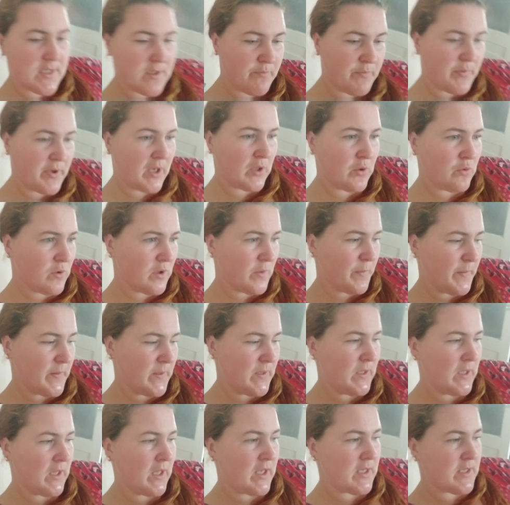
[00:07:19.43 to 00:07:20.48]
температура
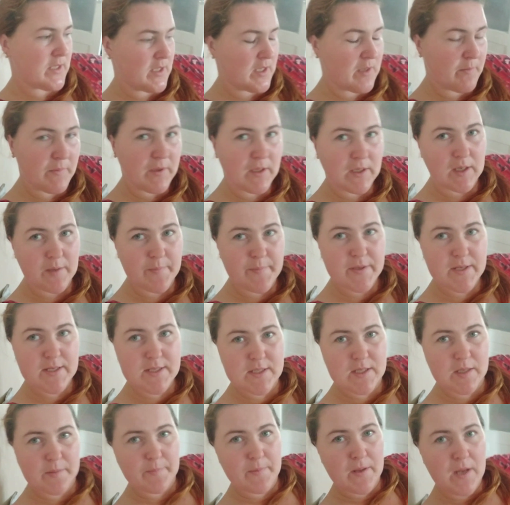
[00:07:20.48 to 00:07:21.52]
поднялась, она была
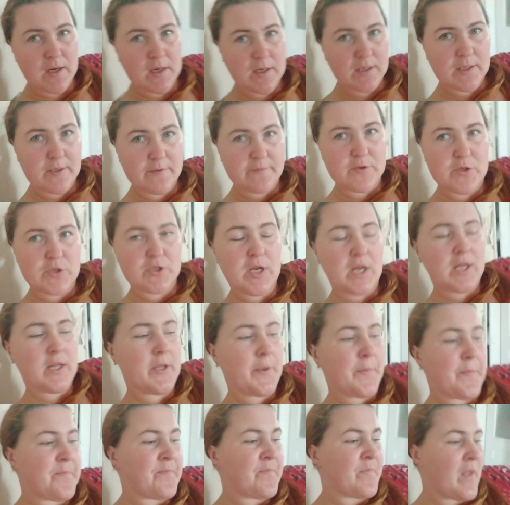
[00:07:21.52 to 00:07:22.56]
капризная, плакала,
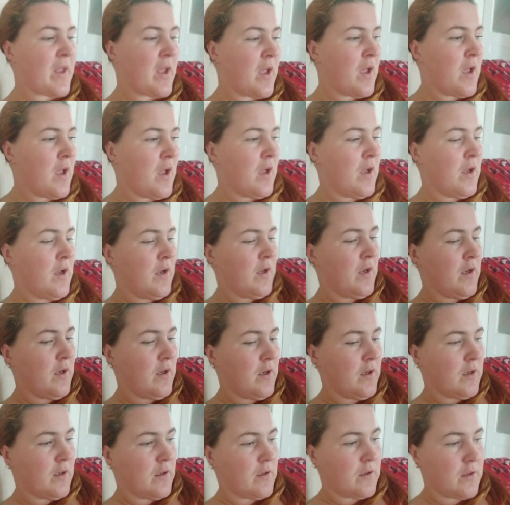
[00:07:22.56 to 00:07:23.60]
визжала.
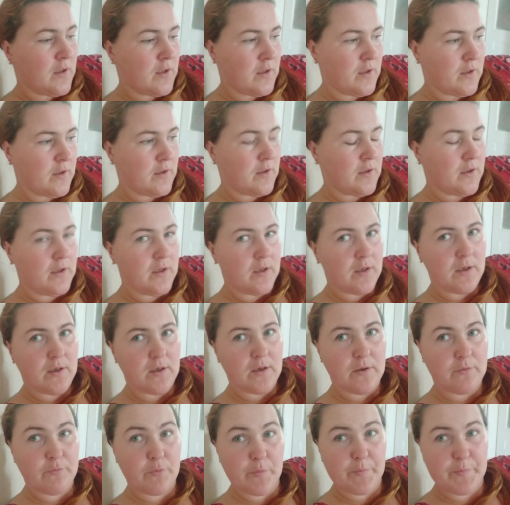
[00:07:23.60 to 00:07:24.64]
Э,
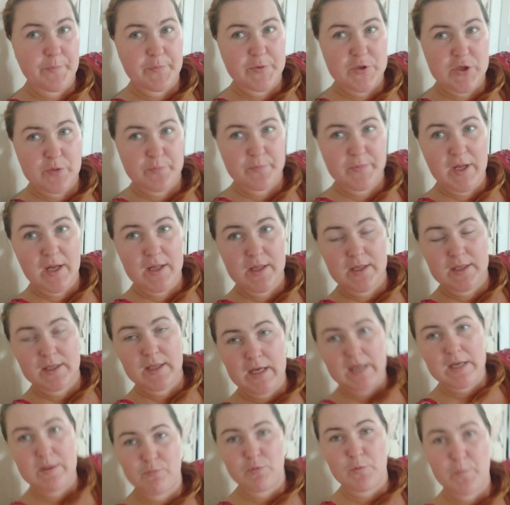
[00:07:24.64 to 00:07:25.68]
в общем, дала
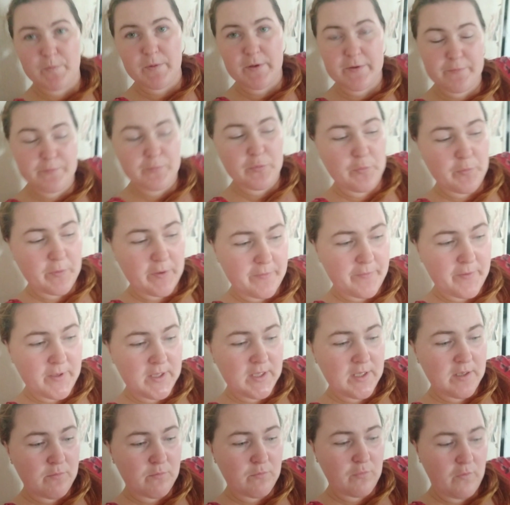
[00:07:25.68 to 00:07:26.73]
я
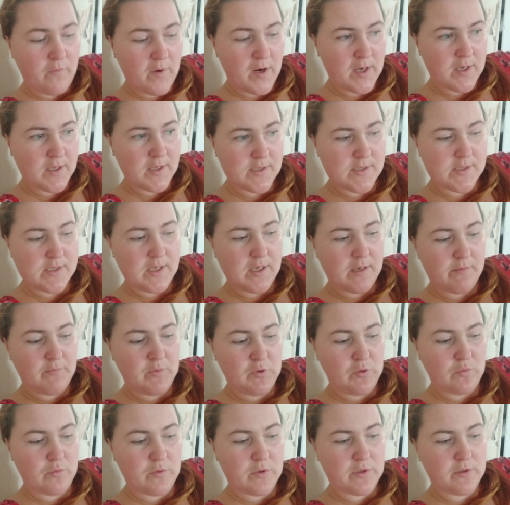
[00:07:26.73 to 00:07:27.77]
ибупрофена буквально за
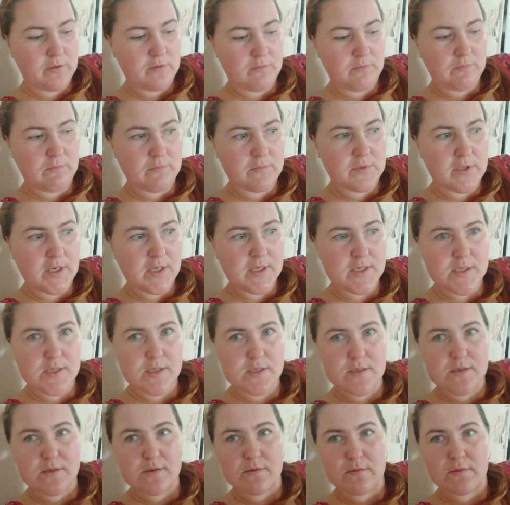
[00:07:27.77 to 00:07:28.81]
минут
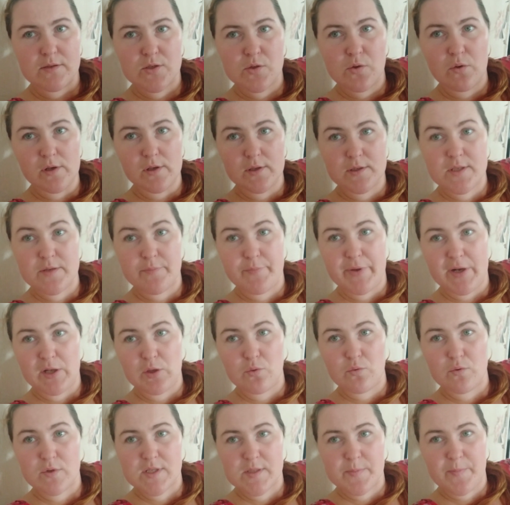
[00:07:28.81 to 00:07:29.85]
30-40,
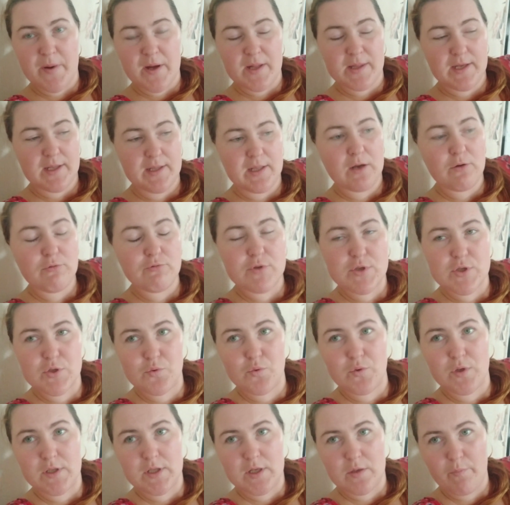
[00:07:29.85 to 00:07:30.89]
температура спала, она
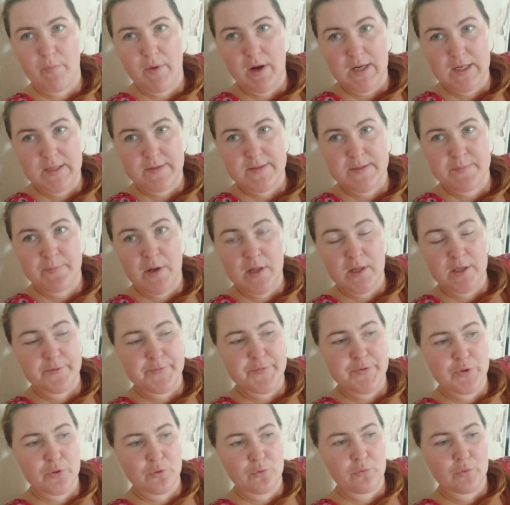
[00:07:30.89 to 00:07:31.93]
уснула нормально, спала
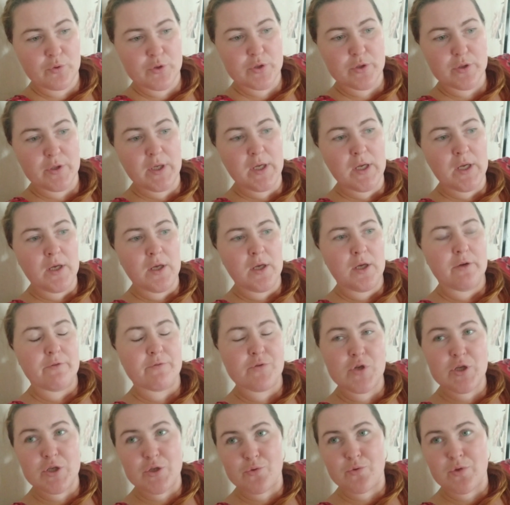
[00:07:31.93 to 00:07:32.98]
всю ночь.
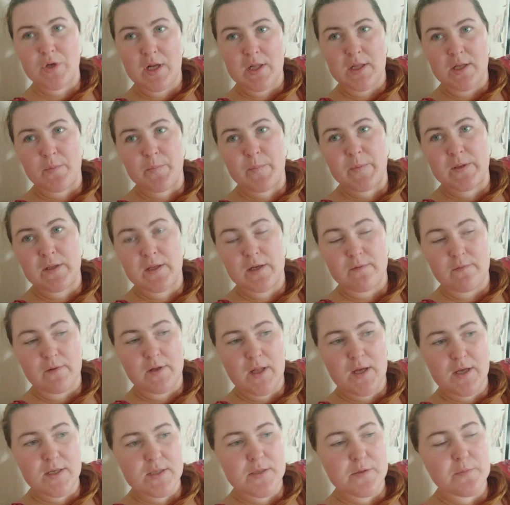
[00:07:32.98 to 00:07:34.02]
В 6 утра она
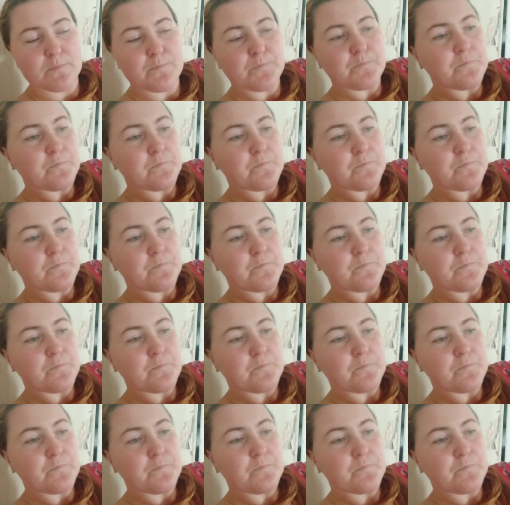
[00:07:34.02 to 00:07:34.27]
подорвалась,